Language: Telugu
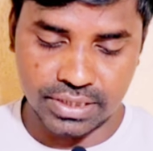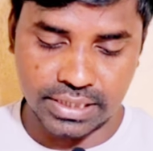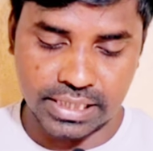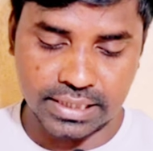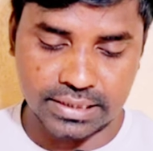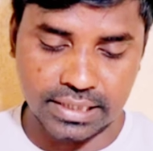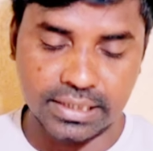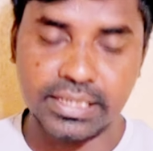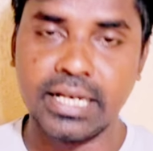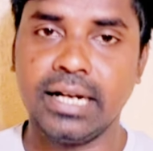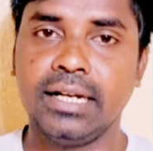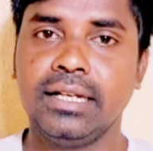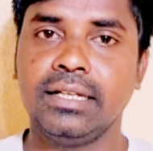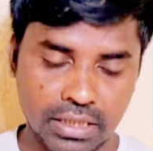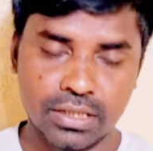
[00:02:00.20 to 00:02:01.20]
సో దీనికి క్లిక్
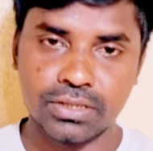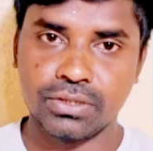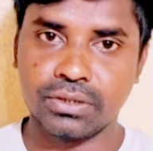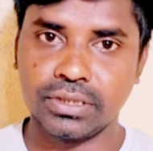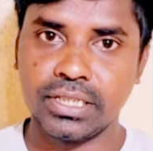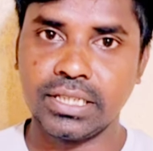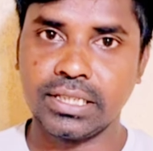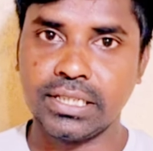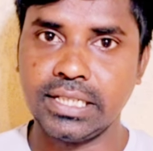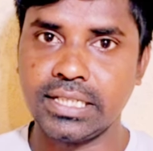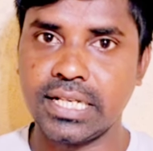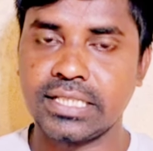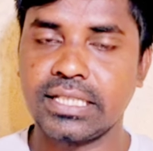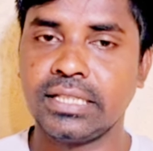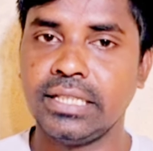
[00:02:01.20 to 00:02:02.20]
చేయండి సో దీన్ని
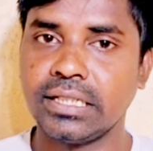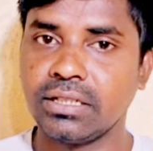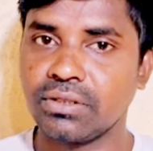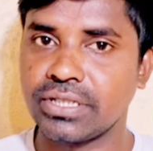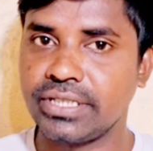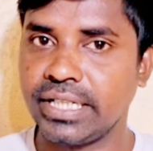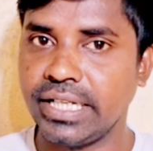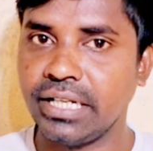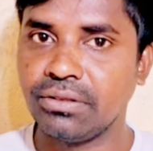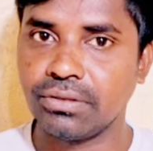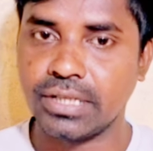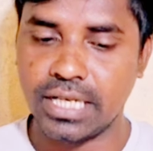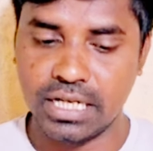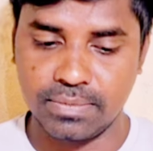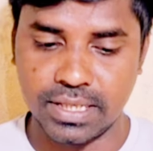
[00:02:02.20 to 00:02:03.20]
క్లిక్ చేస్తే దీంట్లో ఒక
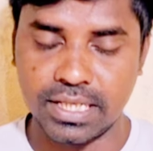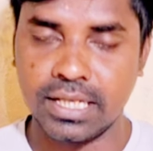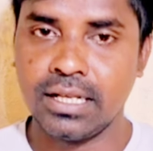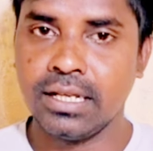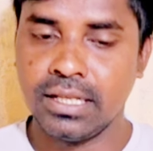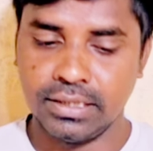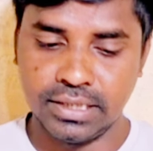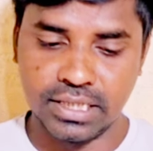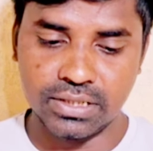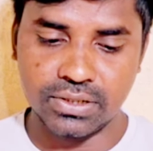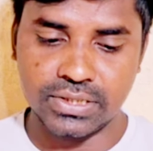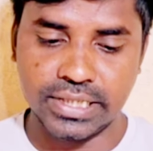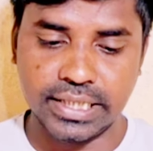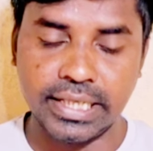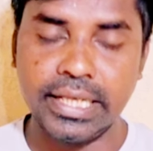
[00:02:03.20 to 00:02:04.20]
సెట్టింగ్ ఉంటుంది అనమాట
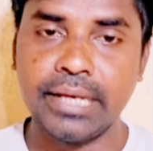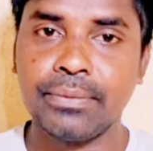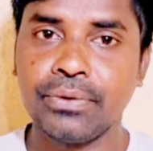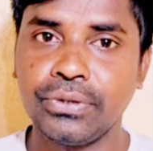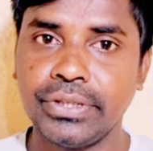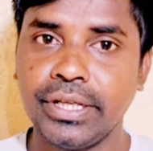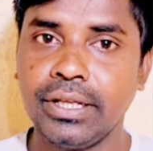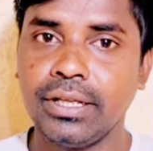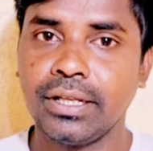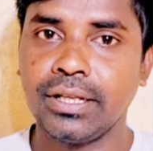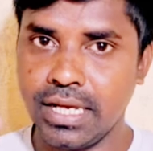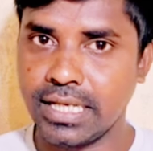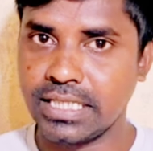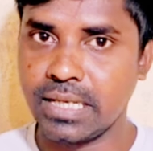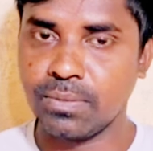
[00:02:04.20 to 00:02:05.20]
దీంట్లో ఒక సెట్టింగ్ ఏముంది
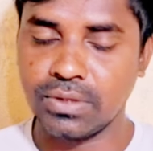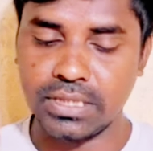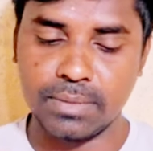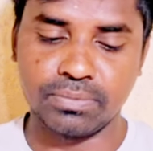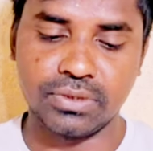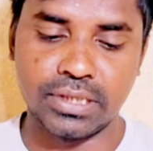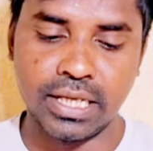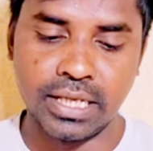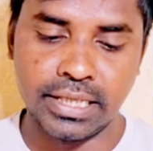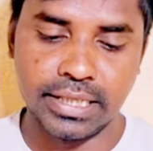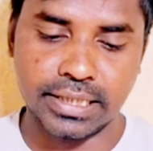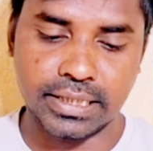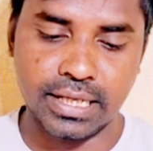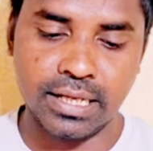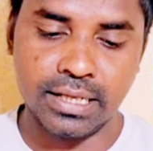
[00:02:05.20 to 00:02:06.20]
ఎగ్జాంపుల్ చెప్తున్నా
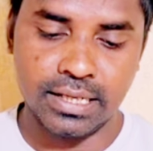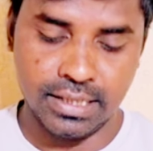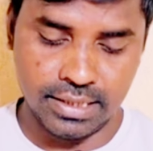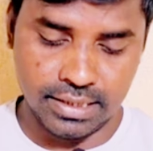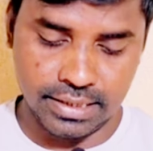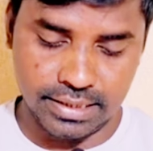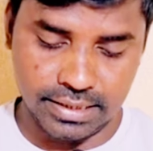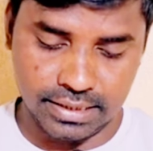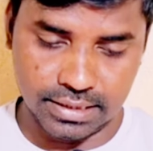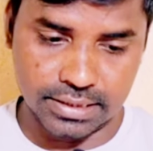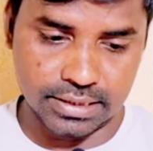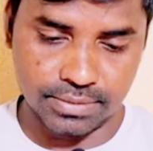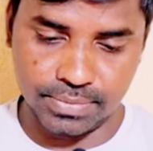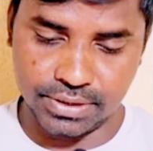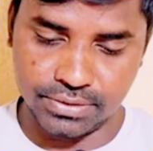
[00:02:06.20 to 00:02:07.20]
ఇక్కడ
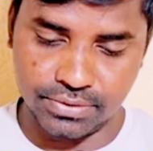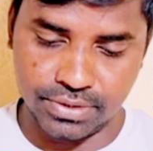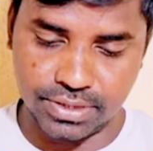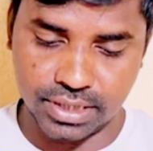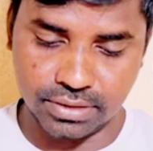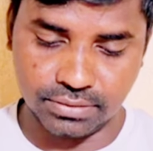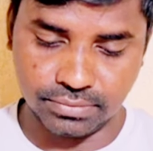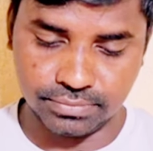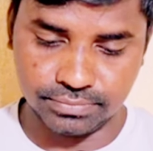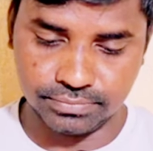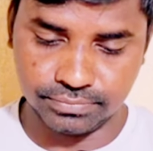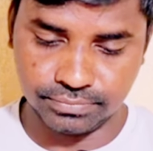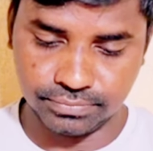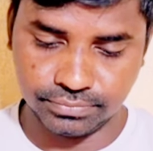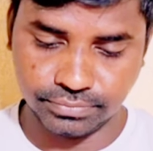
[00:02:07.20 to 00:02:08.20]
ఇక్కడ మీకు చూపిస్తాను
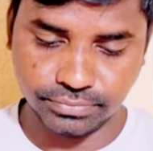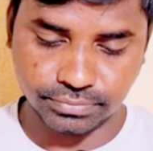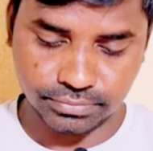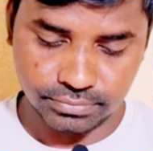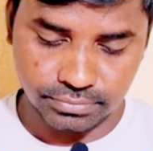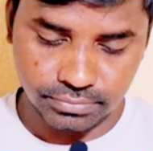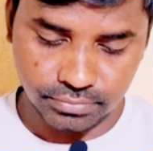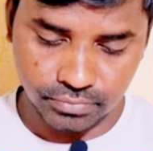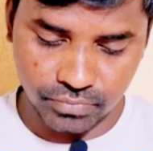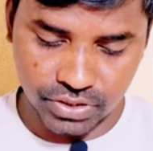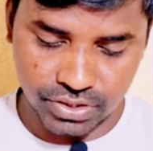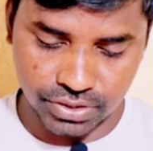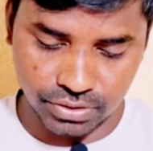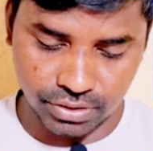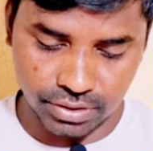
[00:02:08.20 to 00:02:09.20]

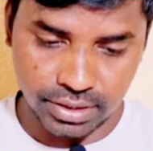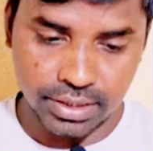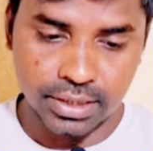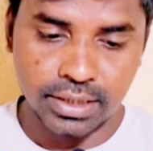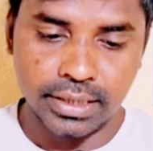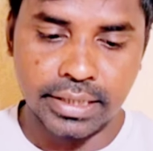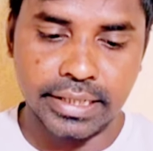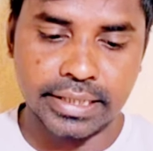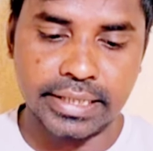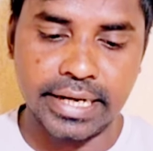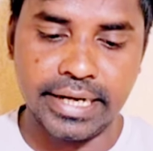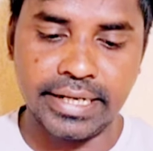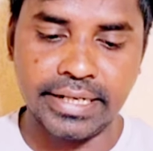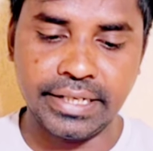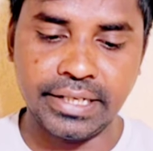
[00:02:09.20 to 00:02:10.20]
సో
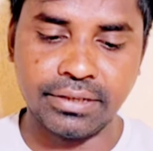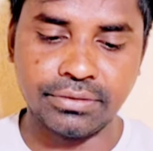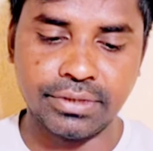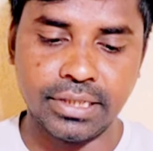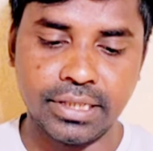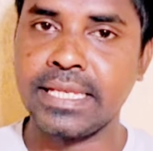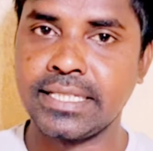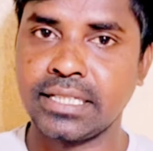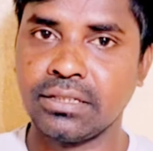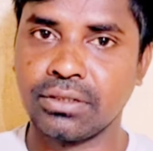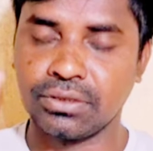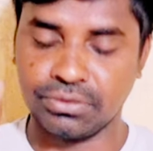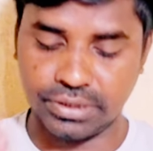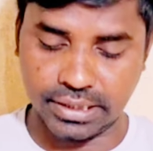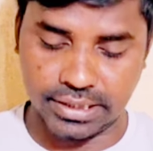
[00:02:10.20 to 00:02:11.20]
ఇక్కడ ఎడిటింగ్ పెన్సిల్
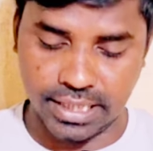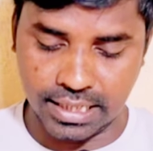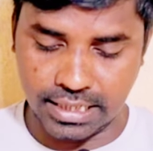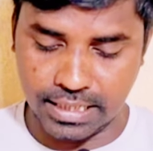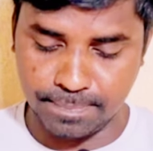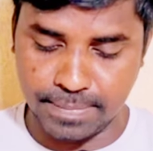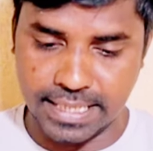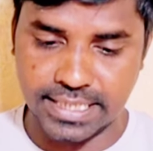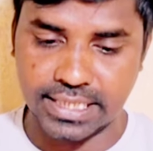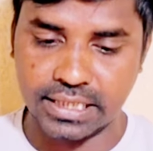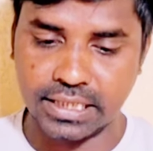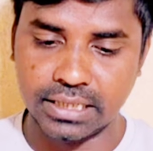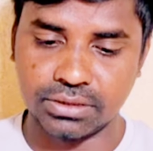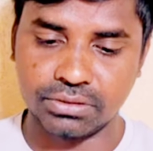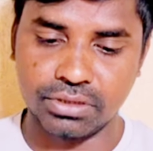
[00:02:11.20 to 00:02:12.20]
గుర్తుంది కదా ఈ
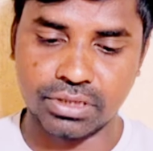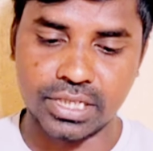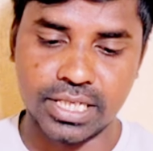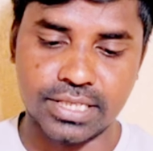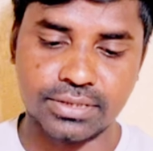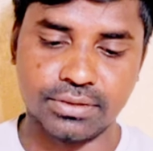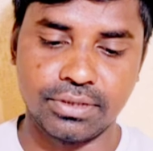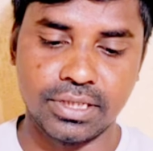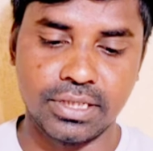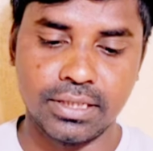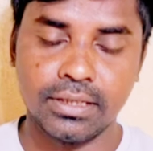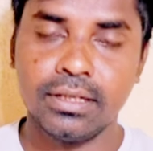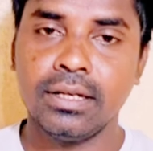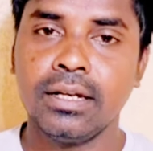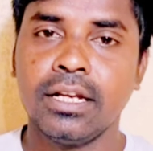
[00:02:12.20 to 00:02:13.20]
పెన్సిల్ గిడుతుకు ఒక వేసుకోండి
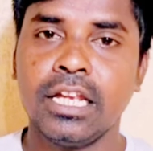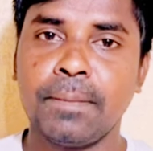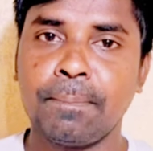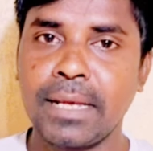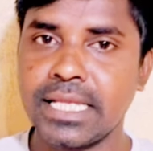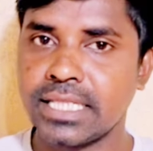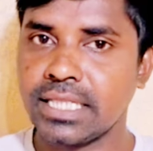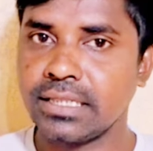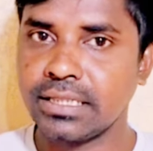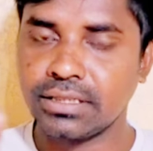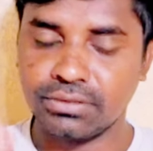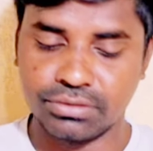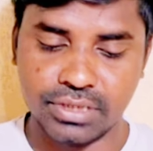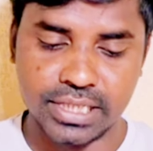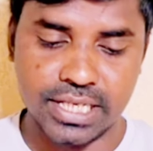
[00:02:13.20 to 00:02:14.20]
ఈ పెన్సిల్
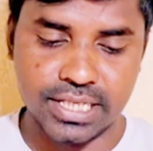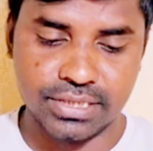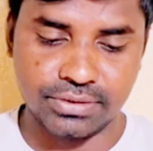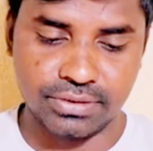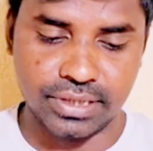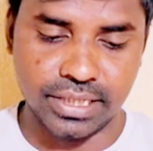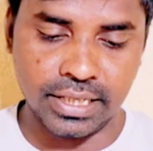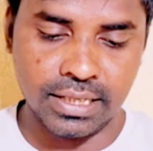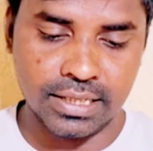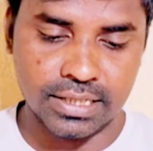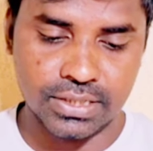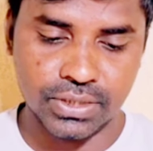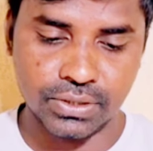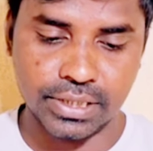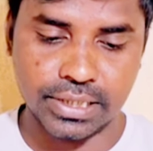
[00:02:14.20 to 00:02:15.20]
గిడుతుకు ఒక వేసుకుంటే
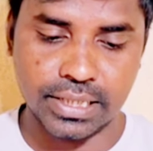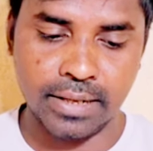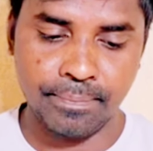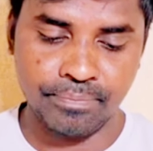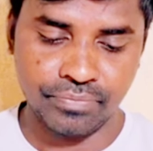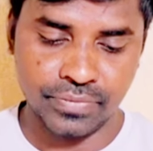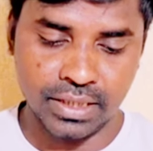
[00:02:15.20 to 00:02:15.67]
సో ఇక్కడ